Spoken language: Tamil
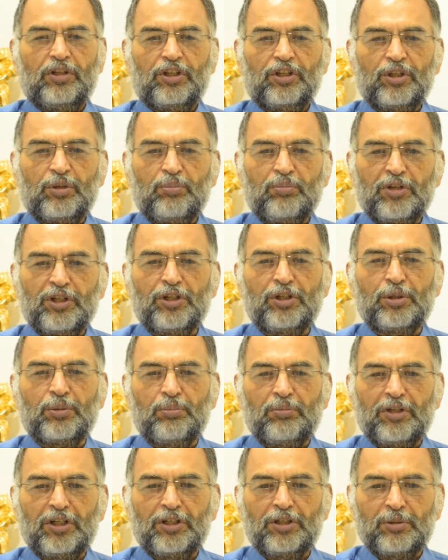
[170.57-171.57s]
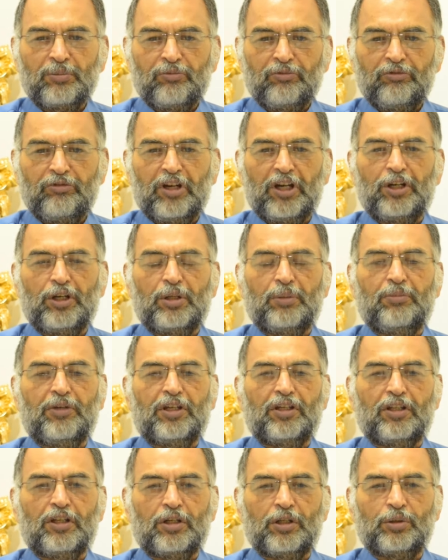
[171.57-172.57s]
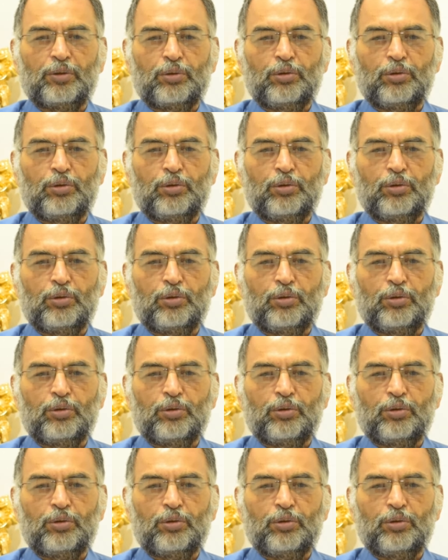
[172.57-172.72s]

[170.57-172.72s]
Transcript: இது மீண்டும் மீண்டும் வேண்டும் என்கிற